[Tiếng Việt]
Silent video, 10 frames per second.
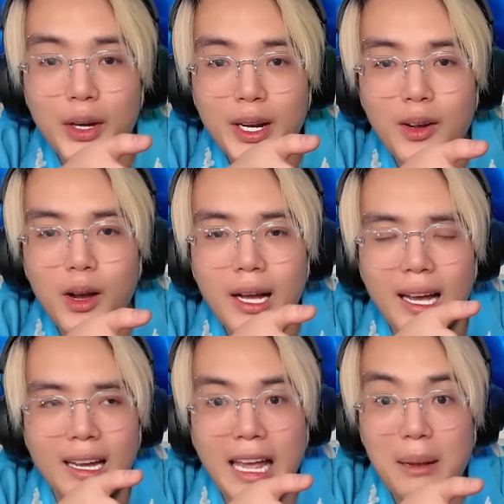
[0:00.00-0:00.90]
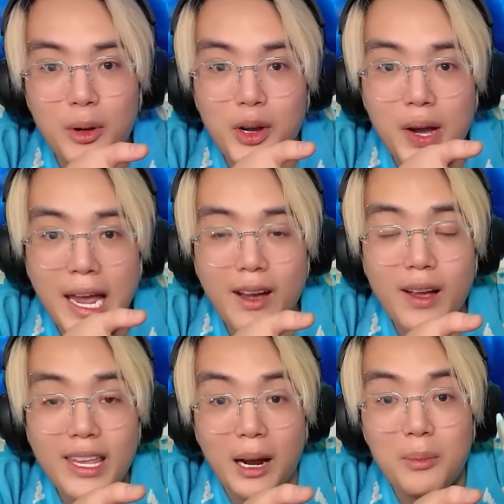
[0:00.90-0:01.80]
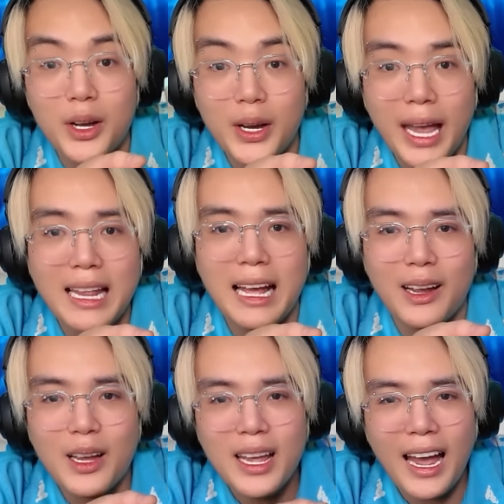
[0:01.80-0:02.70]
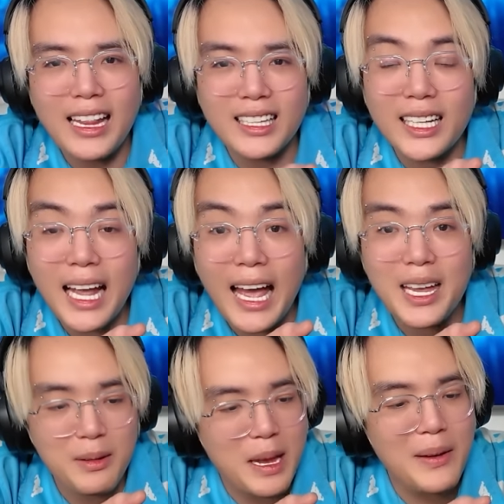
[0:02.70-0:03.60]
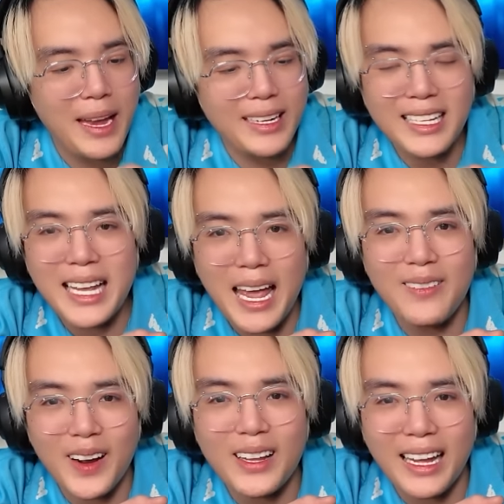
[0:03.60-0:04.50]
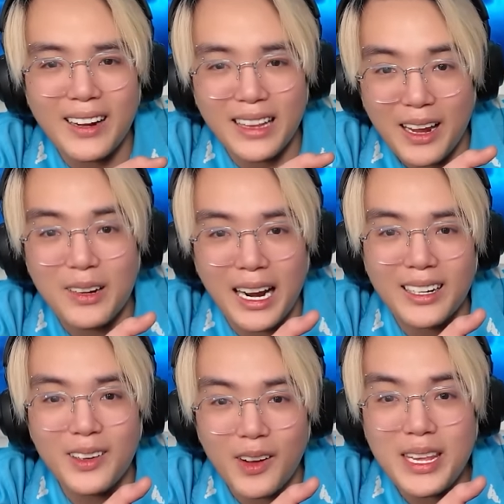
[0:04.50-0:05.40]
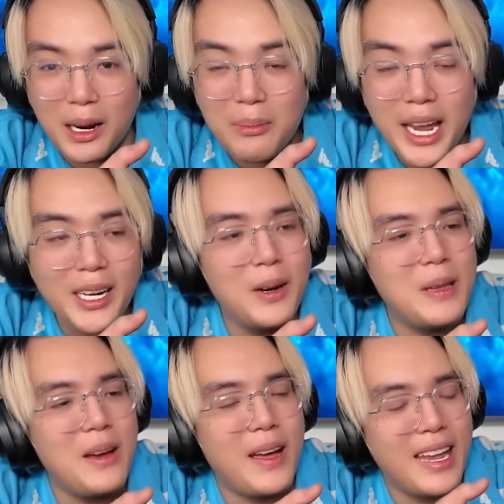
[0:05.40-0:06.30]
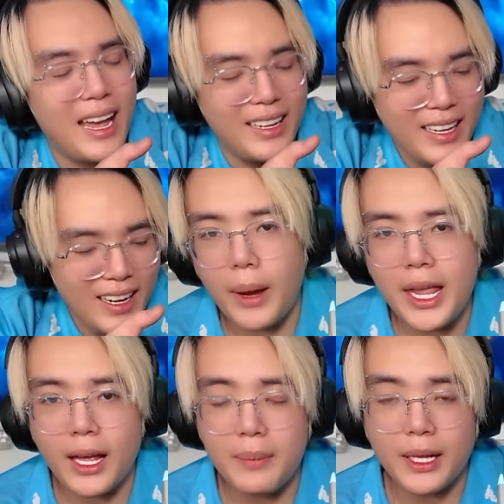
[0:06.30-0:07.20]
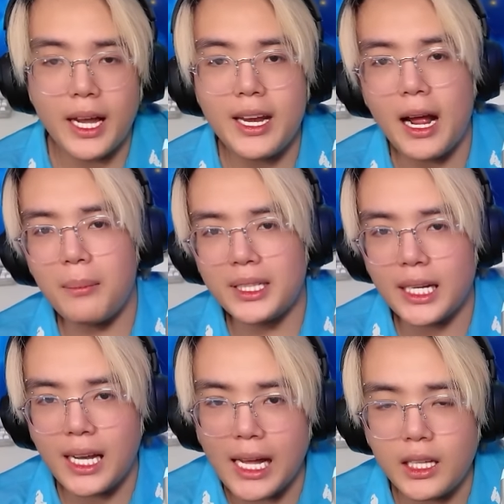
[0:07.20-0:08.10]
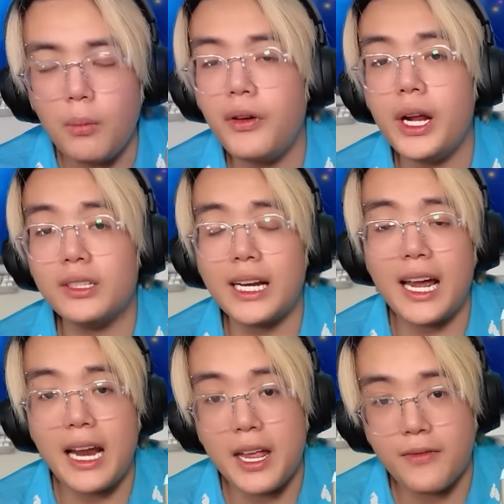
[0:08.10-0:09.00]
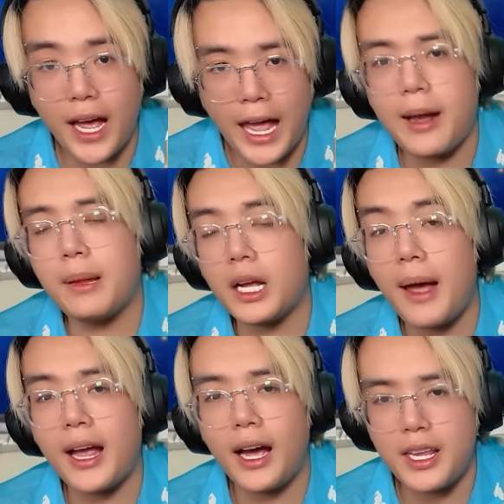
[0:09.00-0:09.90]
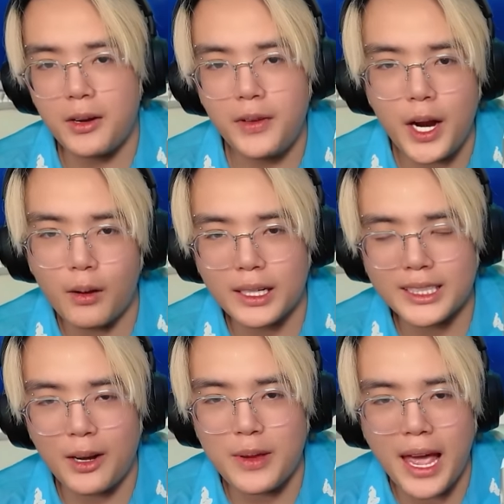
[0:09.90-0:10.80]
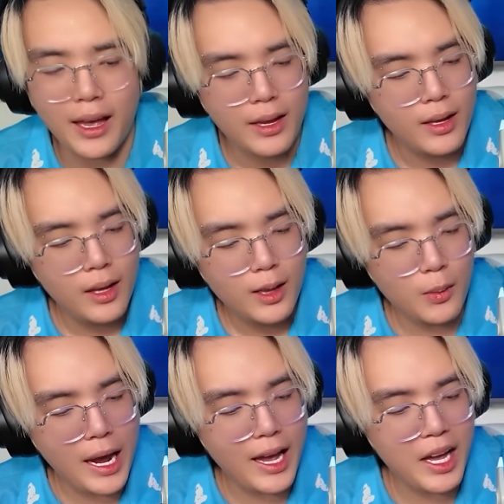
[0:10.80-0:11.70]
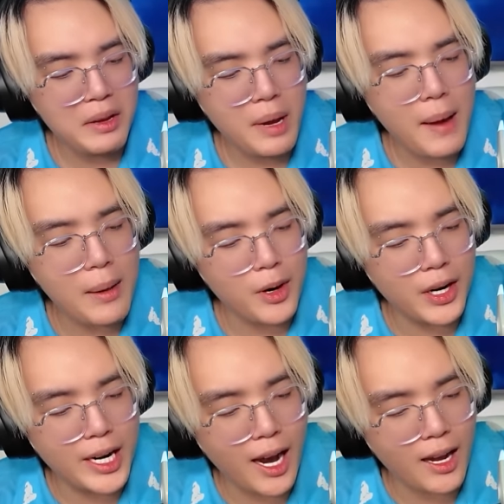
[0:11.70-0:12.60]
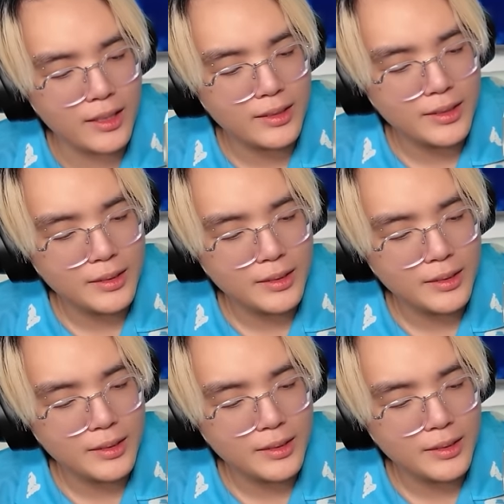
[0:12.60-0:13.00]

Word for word: người, nó có à, ghét mọi người hay có giận mọi người hay là hay là thích ai không nha các bạn để xem coi là liệu rằng nó có nhận biết được không nha các bạn nha. Còn bây giờ thì mình nghĩ rằng mình sẽ kết thúc video tại đây đây và hẹn gặp lại các bạn ở những video lần sau nha. Luna ơi, bye bye mọi người đi con.